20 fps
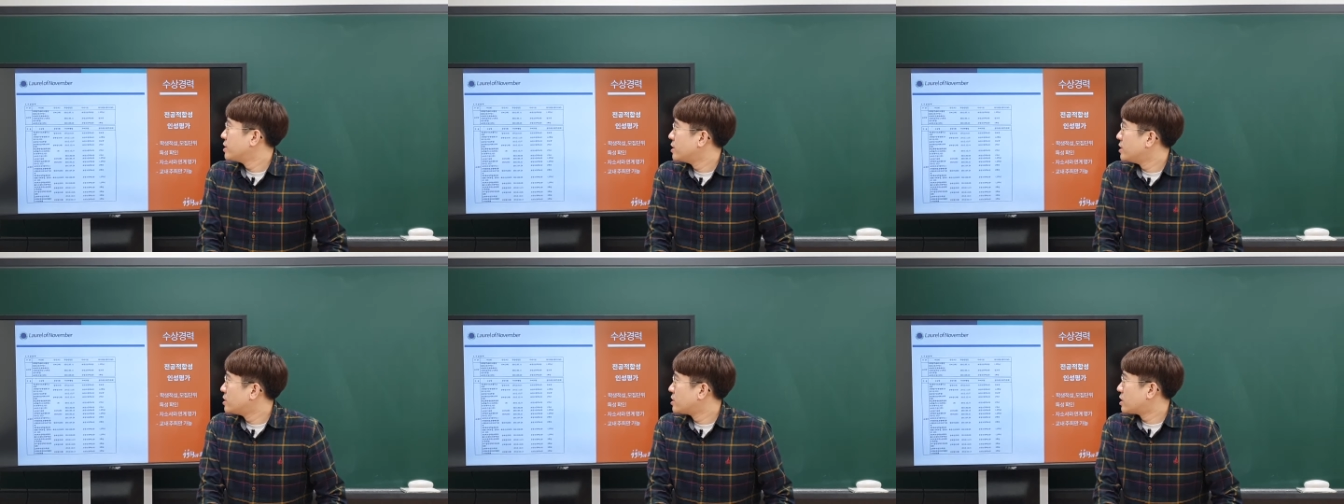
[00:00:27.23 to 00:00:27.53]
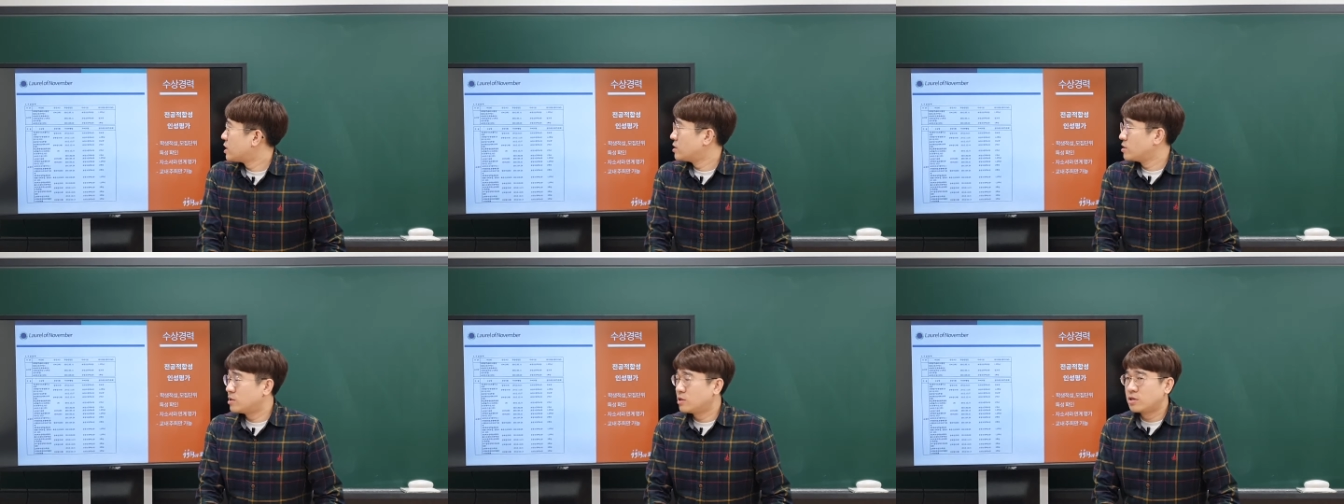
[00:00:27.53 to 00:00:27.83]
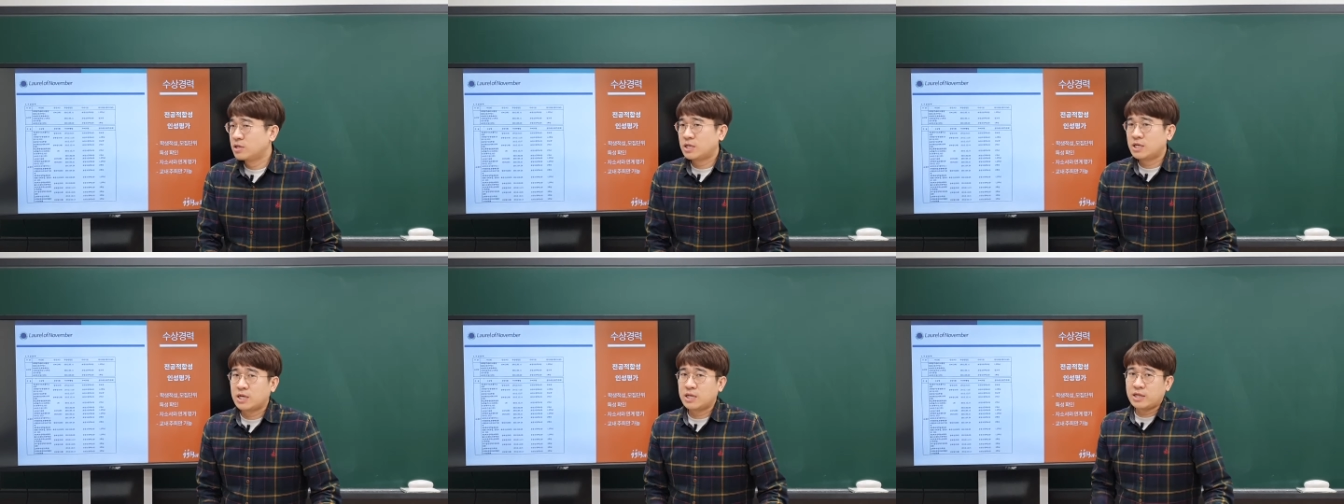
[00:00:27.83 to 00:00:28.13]

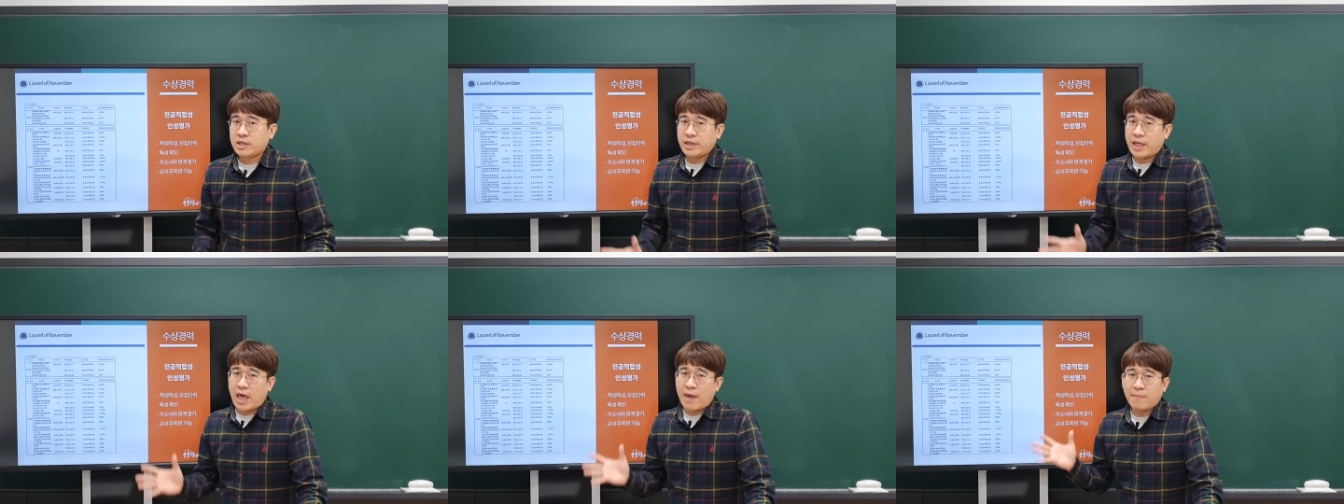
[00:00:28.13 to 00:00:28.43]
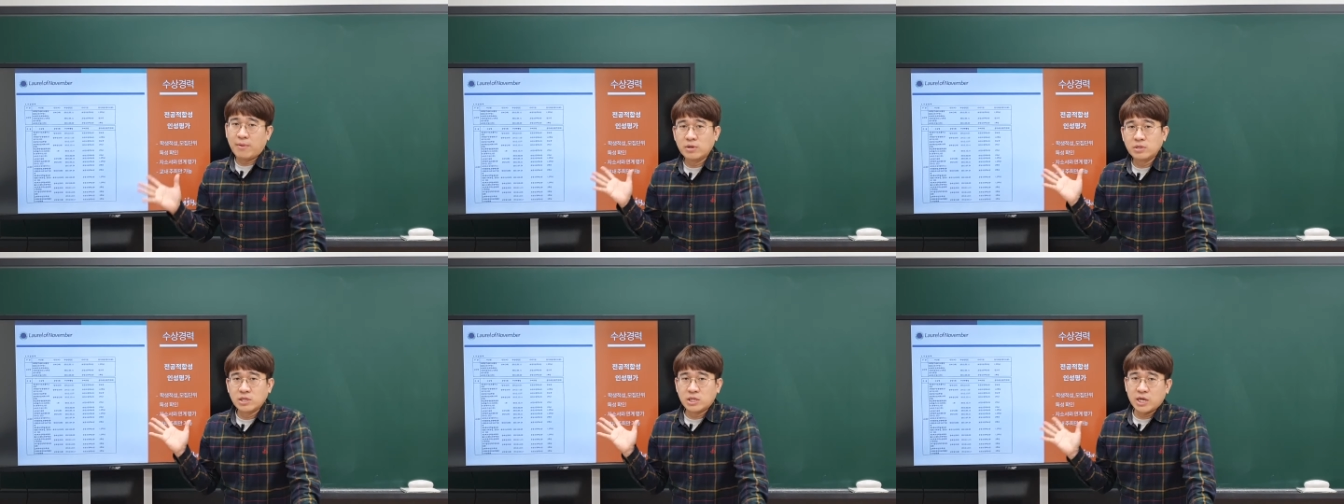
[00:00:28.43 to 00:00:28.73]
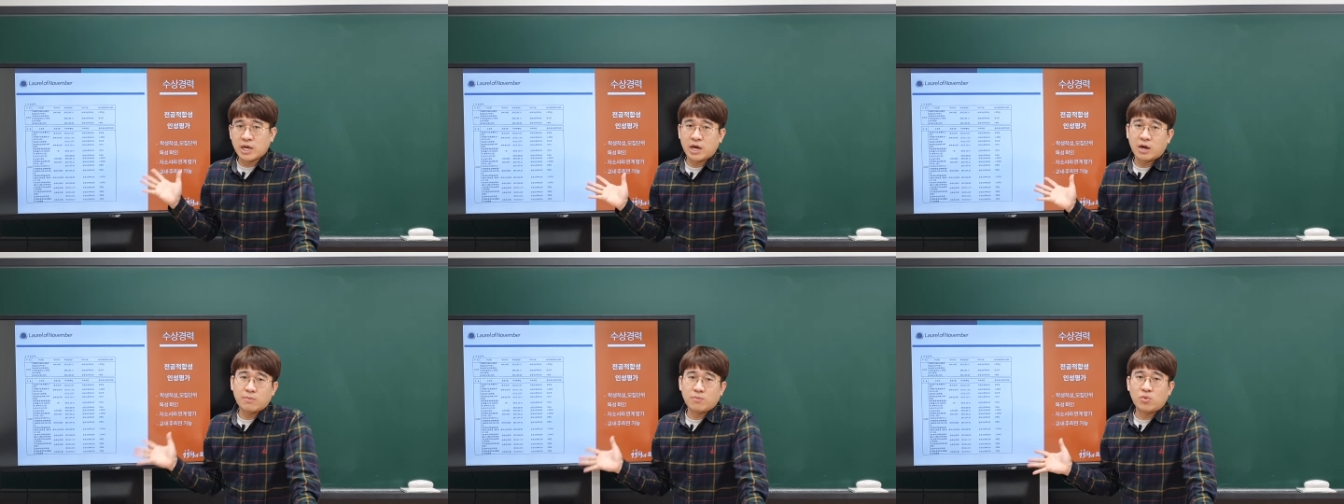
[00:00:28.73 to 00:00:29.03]
일단은 이제 네
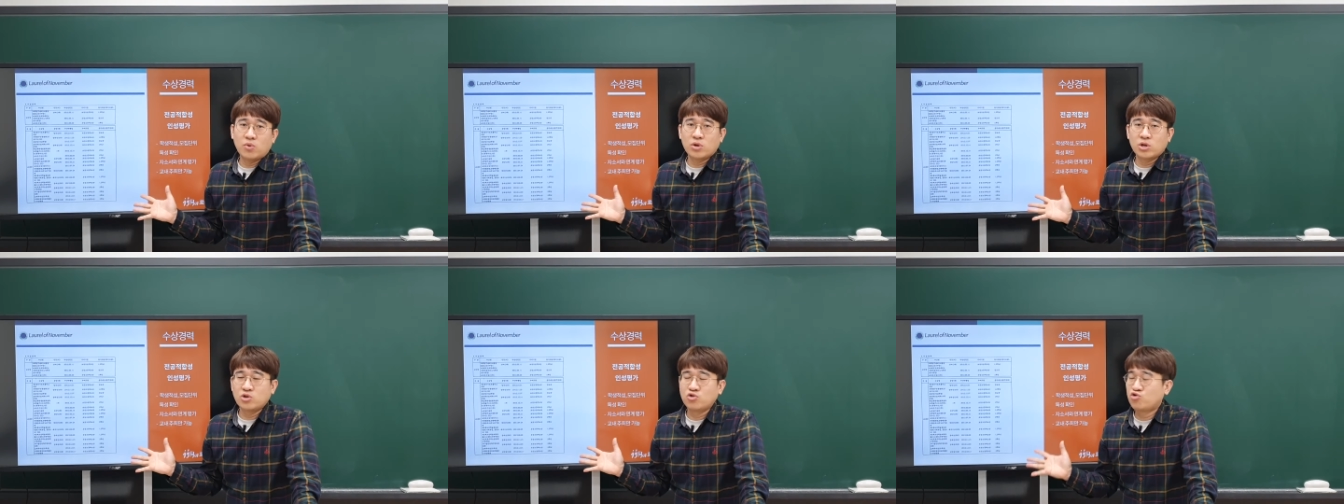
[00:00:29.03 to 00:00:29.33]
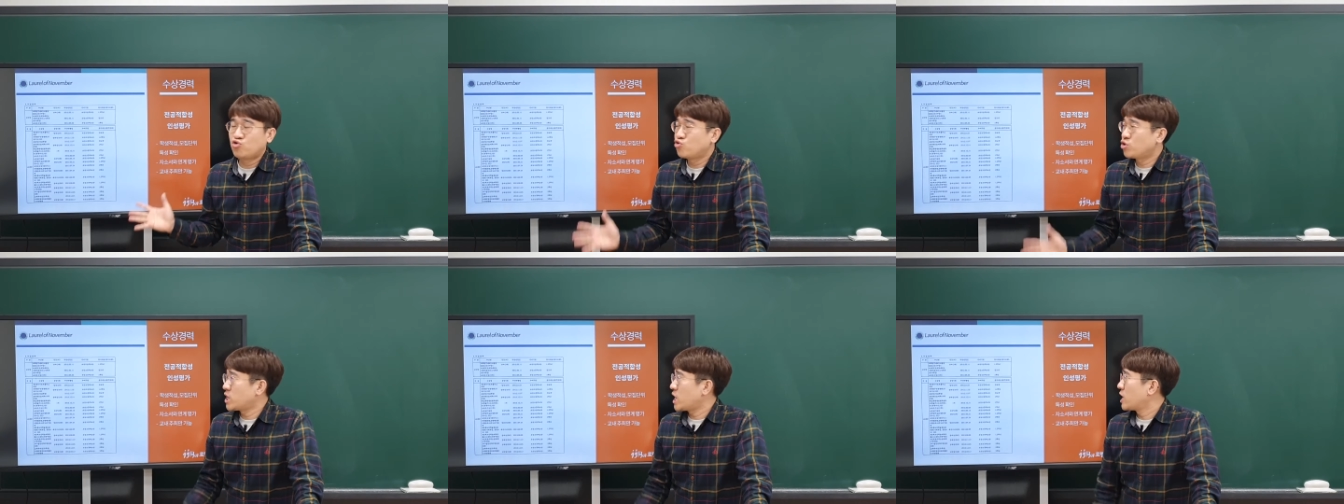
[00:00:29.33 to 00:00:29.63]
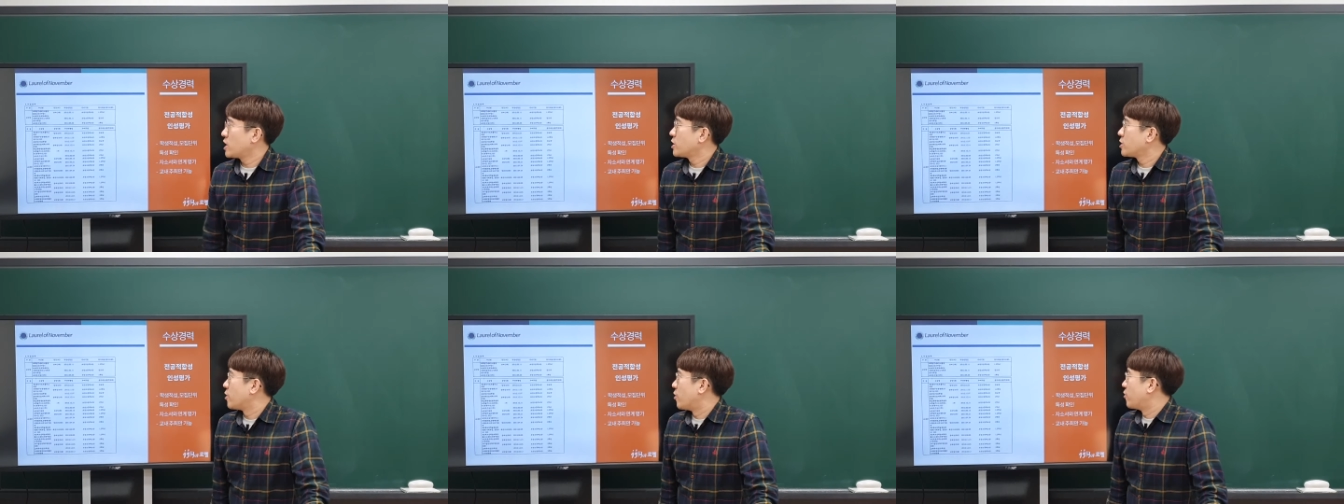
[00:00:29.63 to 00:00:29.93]
번째 항목인
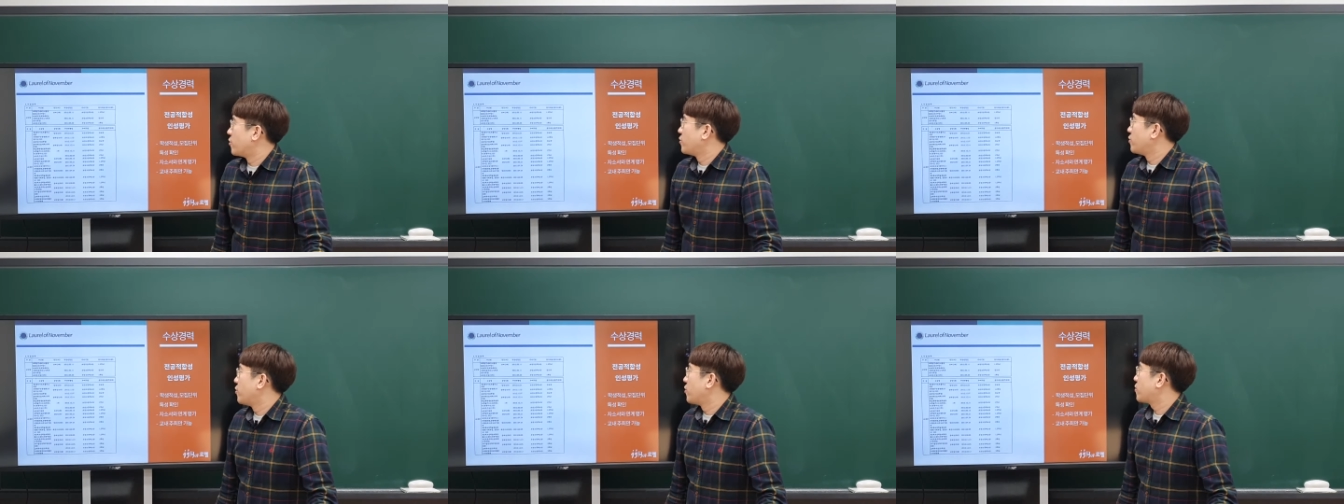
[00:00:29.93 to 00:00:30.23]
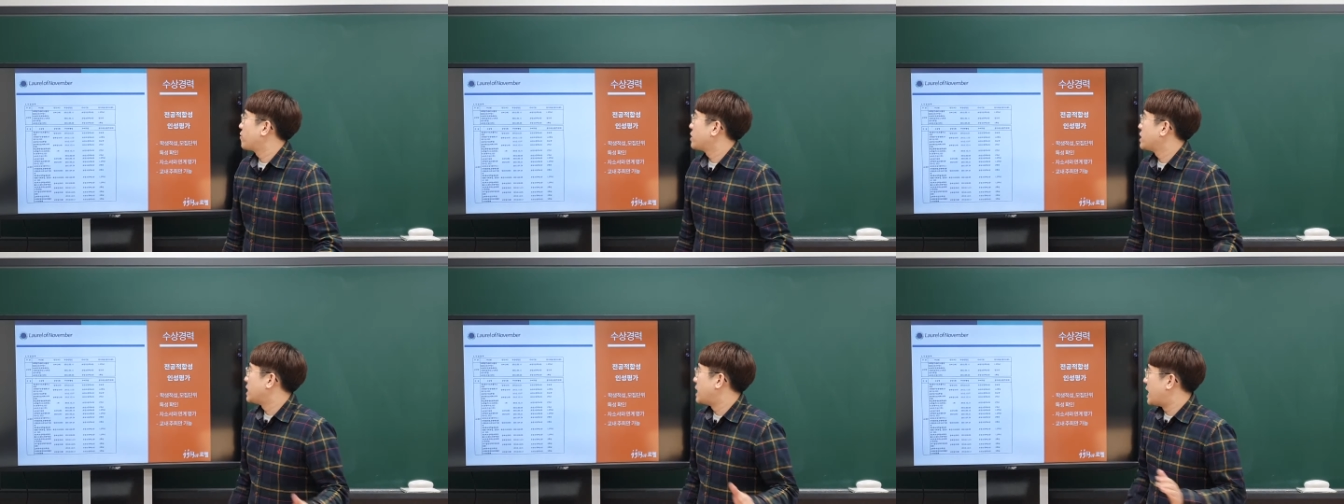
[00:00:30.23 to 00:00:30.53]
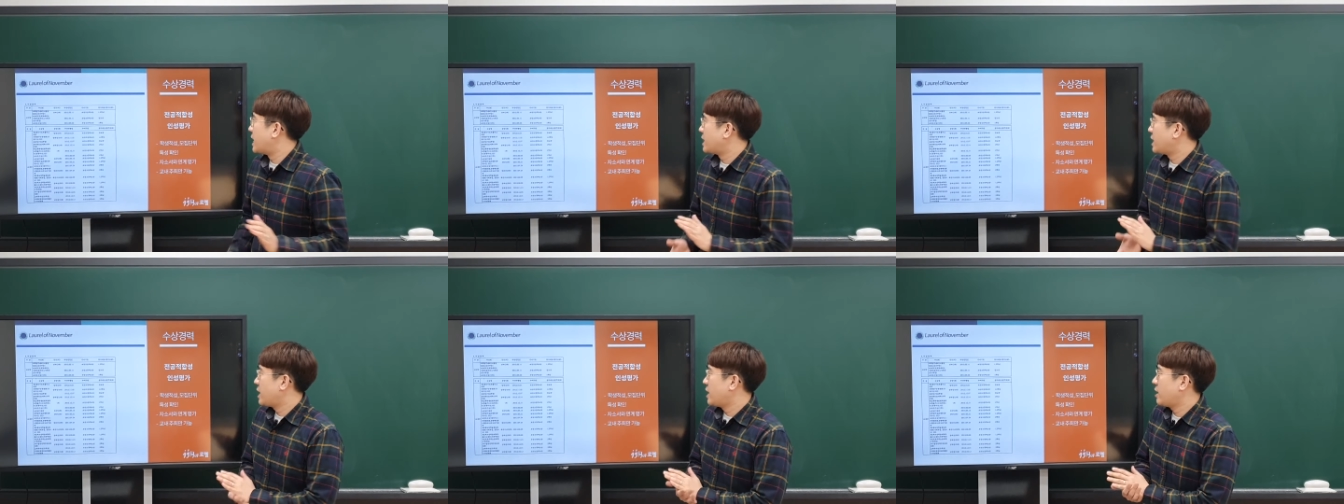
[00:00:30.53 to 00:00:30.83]
수상
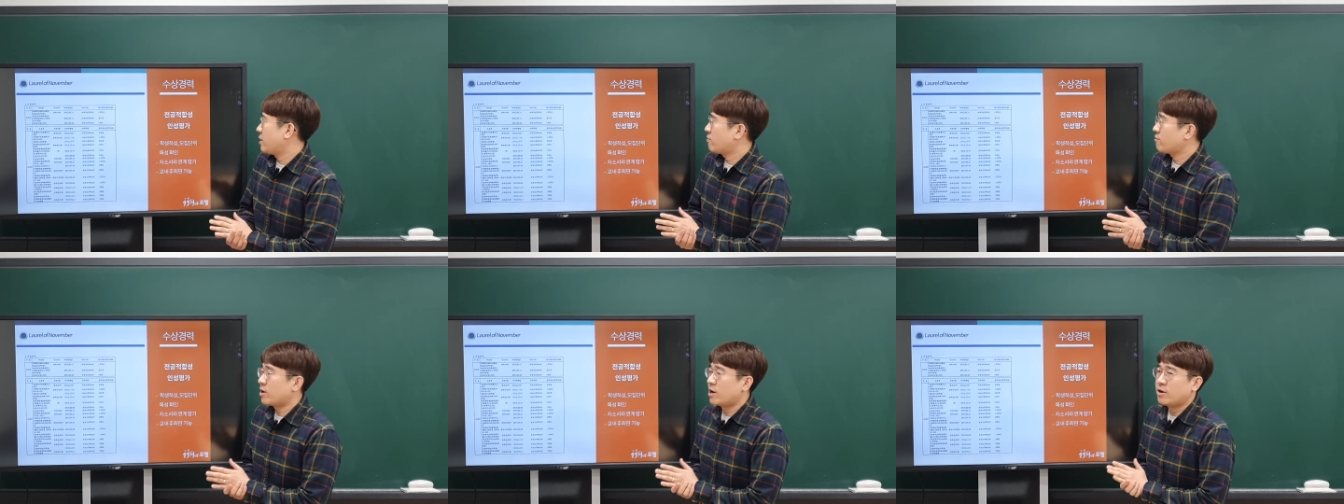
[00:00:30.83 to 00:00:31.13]
경력란에